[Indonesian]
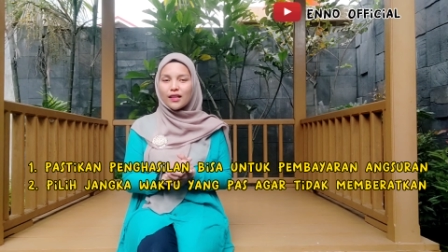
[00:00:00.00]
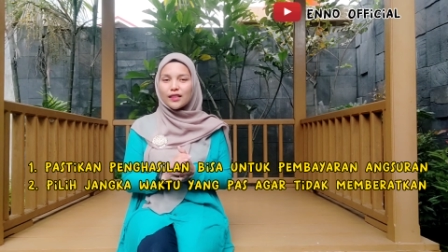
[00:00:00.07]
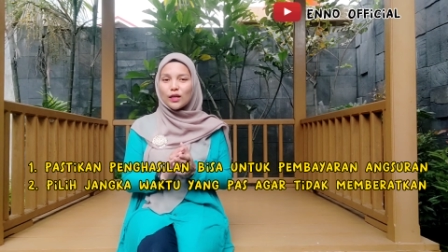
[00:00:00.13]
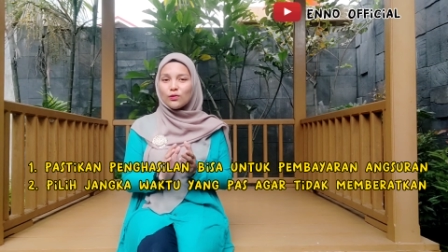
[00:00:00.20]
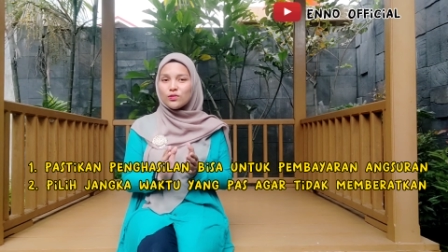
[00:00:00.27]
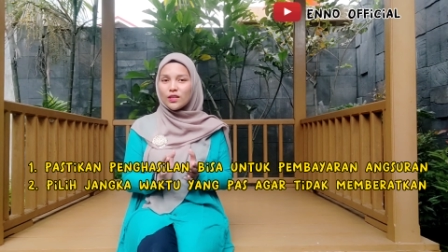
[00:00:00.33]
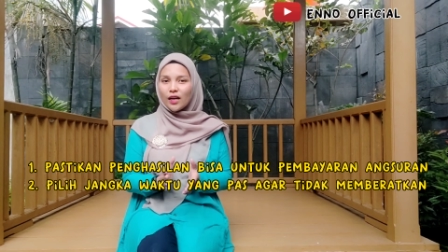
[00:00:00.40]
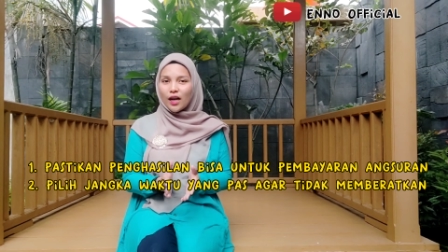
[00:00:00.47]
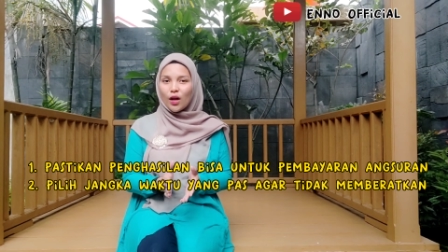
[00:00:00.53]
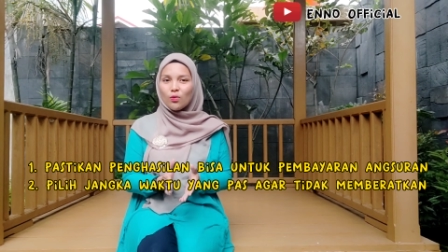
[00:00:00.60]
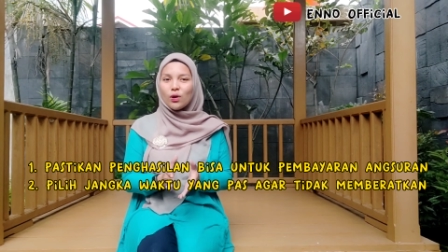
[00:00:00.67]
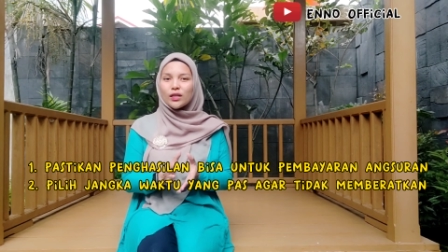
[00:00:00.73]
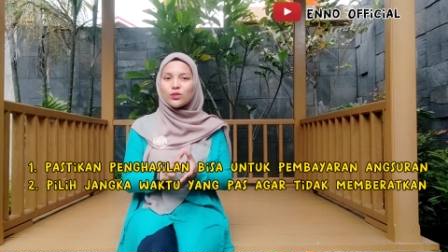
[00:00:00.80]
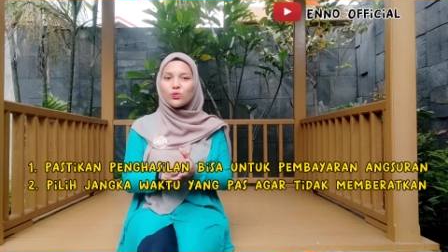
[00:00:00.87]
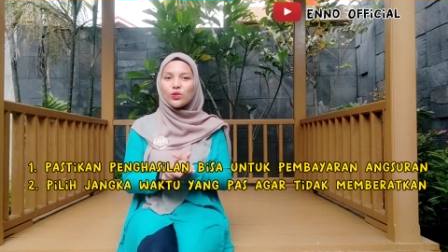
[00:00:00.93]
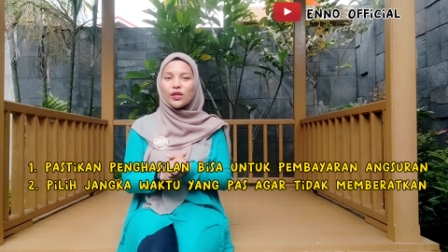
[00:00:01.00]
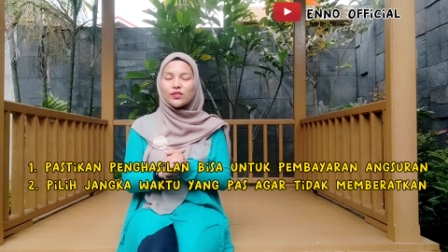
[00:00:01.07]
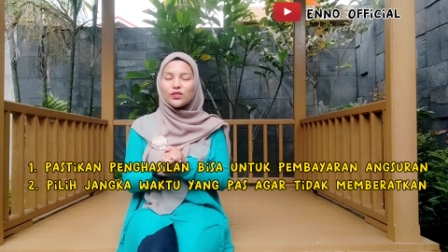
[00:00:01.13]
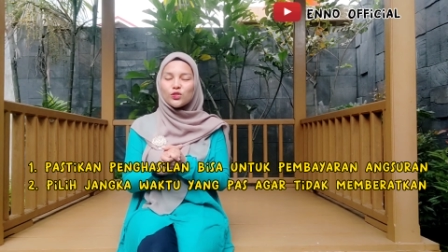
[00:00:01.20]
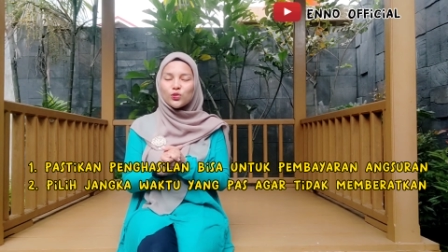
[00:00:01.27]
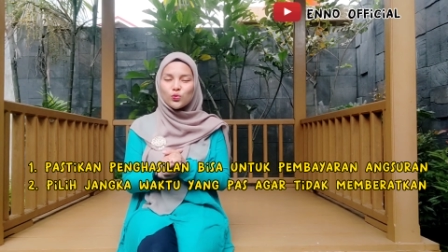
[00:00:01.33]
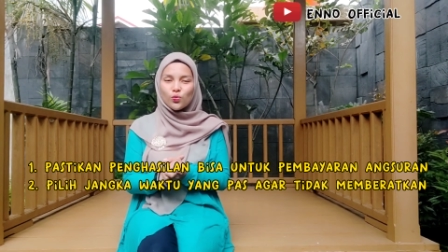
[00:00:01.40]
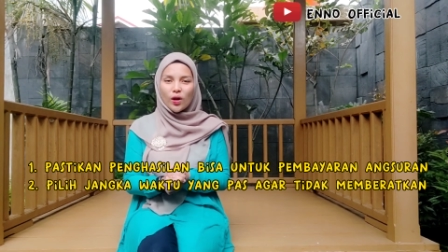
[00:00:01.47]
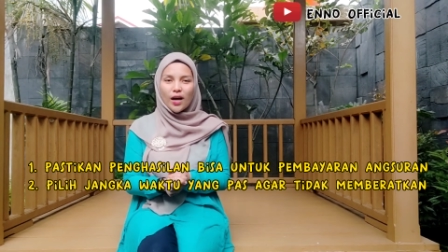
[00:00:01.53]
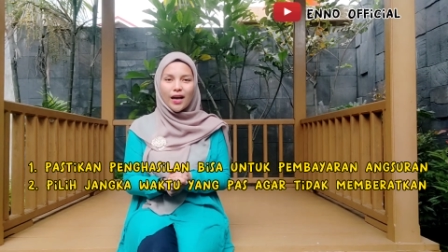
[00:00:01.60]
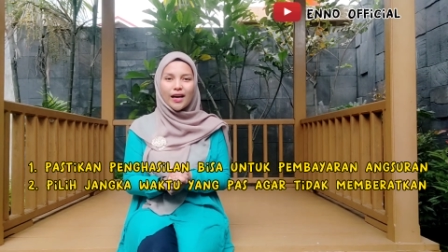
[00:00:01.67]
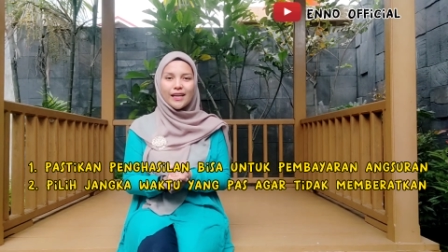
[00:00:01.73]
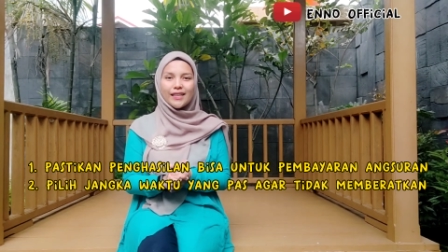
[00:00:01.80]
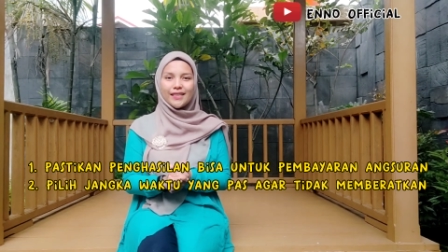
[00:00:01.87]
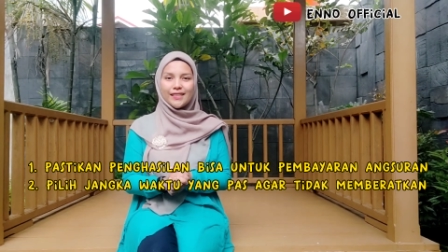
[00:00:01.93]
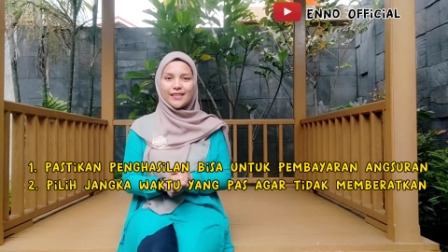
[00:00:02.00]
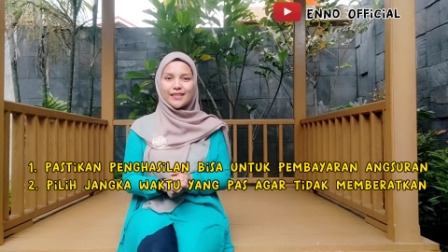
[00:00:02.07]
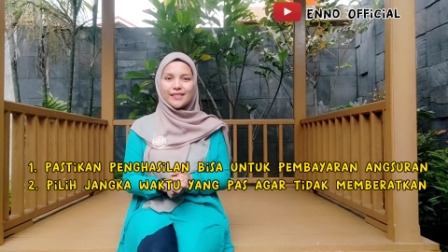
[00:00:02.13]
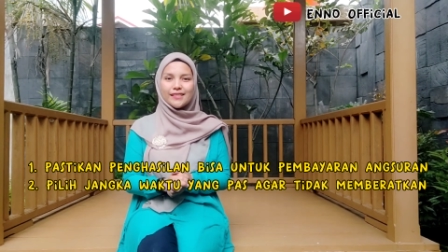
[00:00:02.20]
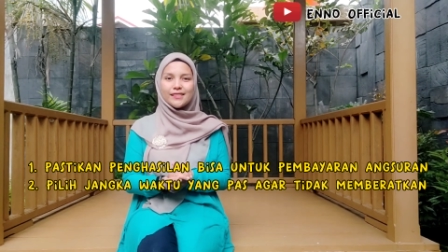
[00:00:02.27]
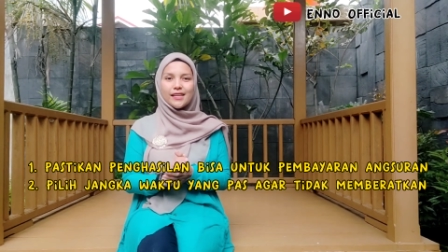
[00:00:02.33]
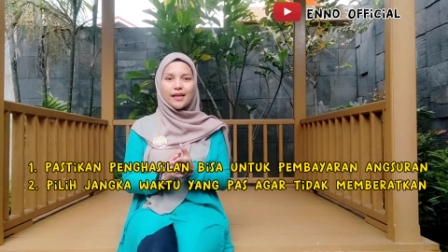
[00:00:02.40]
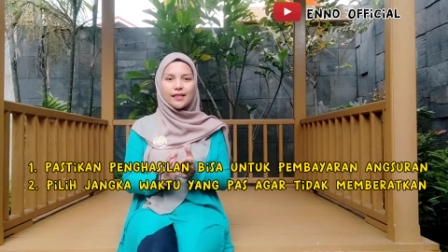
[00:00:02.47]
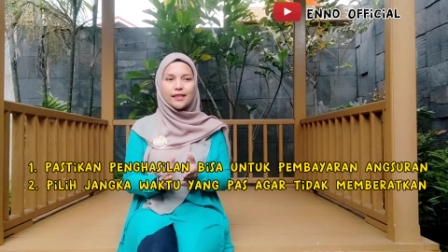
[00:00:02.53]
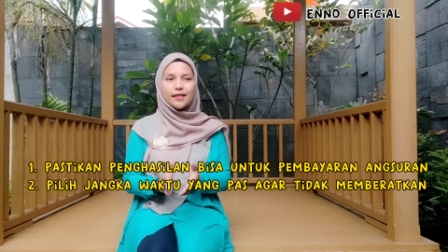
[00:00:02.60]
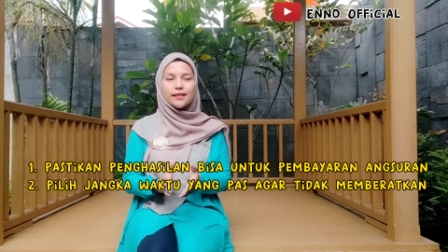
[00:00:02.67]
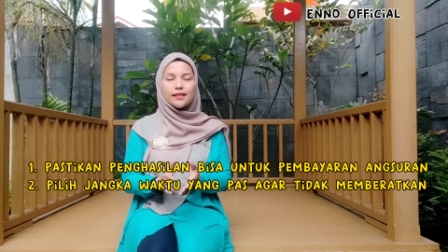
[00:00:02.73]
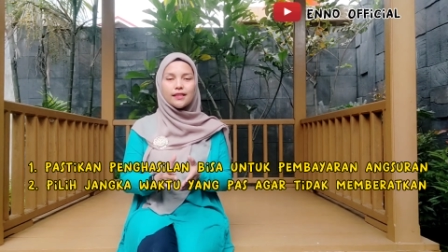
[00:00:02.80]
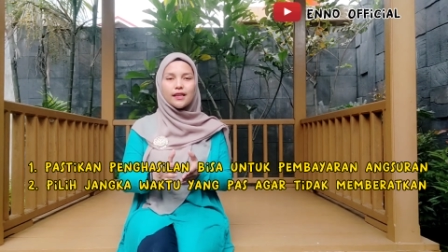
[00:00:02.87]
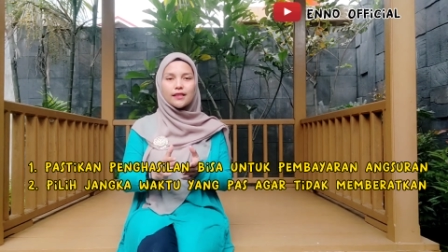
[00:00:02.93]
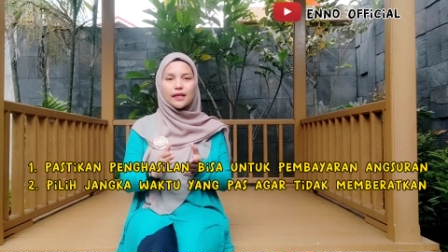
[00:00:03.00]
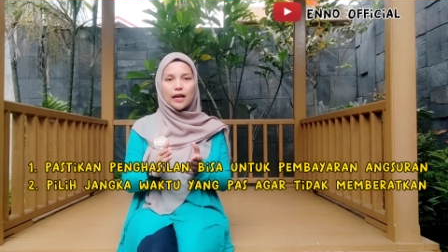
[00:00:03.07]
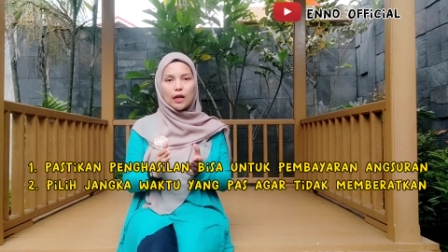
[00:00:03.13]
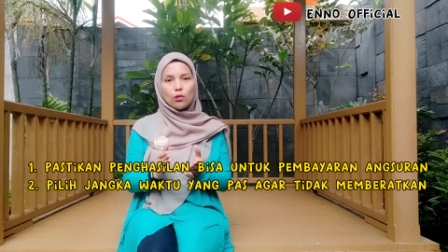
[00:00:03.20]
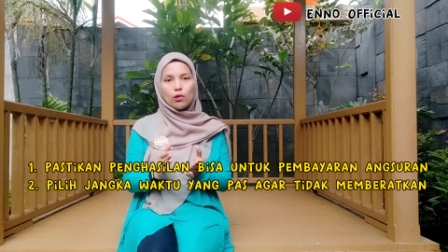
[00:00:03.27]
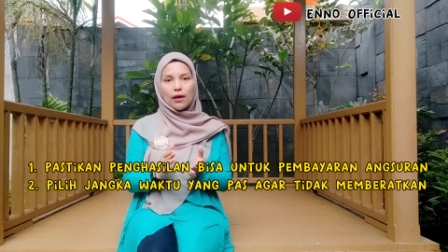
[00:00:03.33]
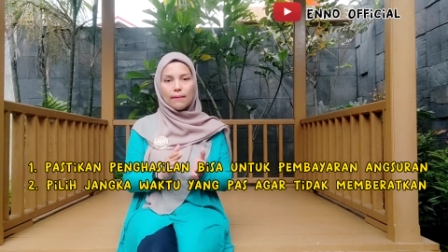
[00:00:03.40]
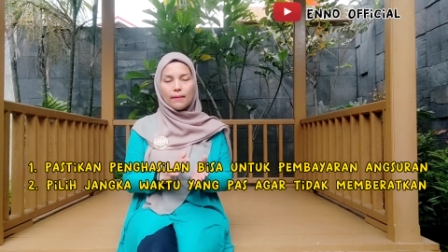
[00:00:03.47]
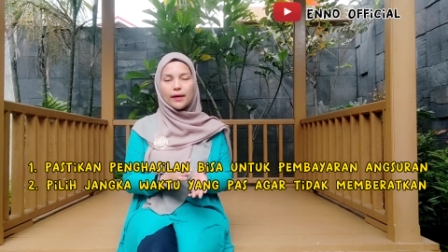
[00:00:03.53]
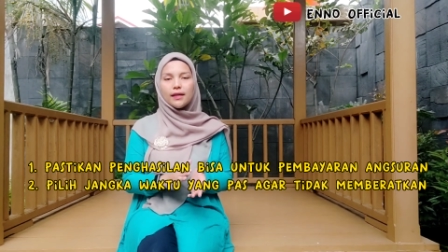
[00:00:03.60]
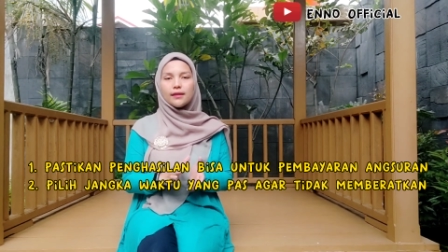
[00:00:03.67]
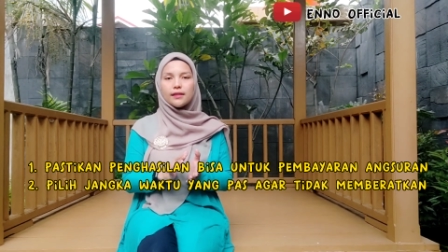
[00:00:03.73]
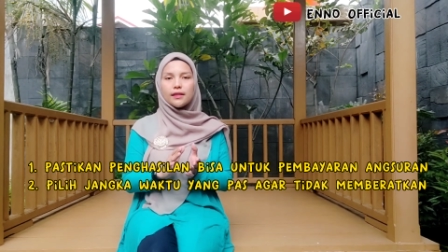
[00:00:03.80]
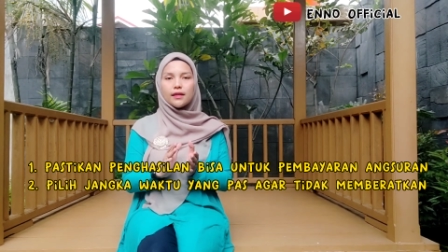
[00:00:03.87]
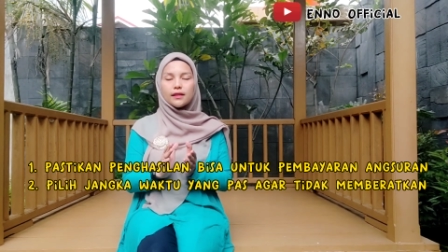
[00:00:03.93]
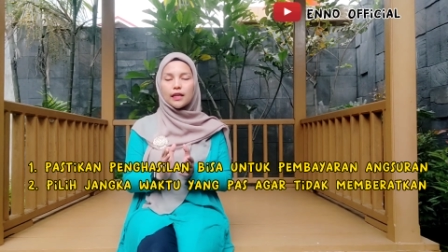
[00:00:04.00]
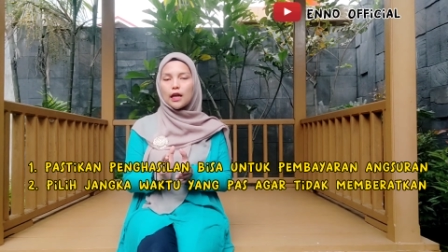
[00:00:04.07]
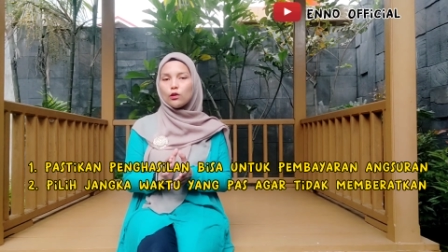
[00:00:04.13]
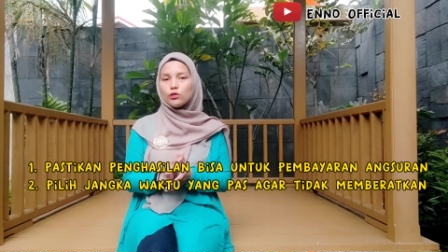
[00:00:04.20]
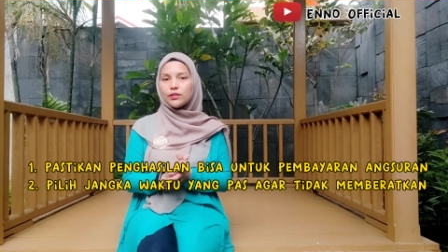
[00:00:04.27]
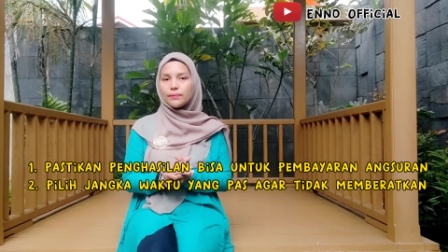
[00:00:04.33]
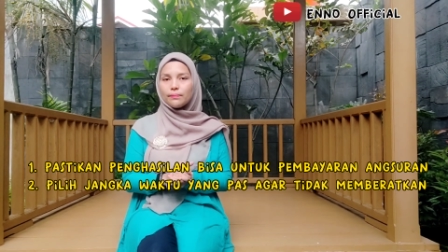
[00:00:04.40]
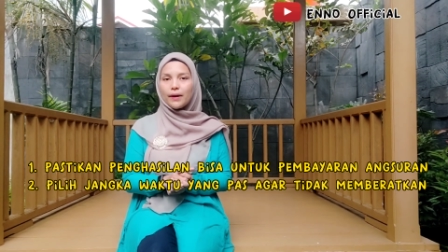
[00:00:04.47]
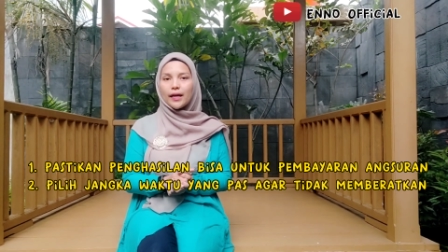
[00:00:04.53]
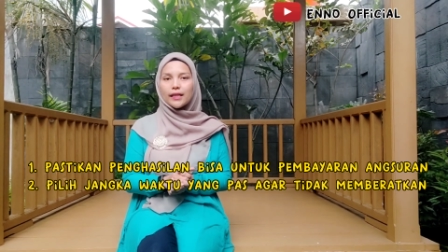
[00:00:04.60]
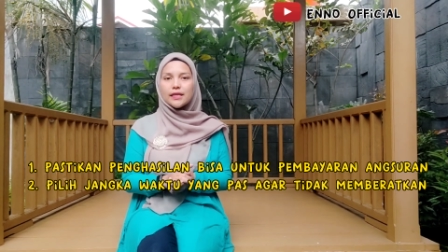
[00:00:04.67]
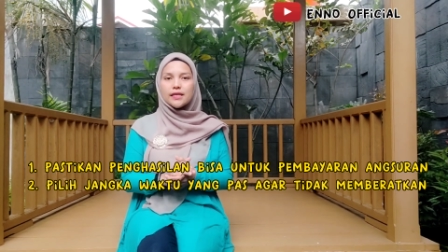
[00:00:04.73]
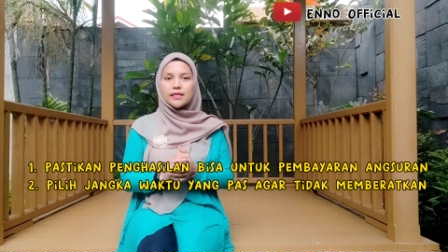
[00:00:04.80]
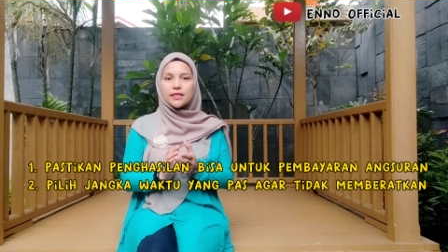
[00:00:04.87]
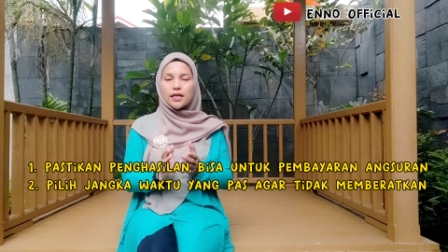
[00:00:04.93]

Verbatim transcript: atau jangka waktu yang sesuai, jadi tidak terlalu lama dan tidak terlalu cepat.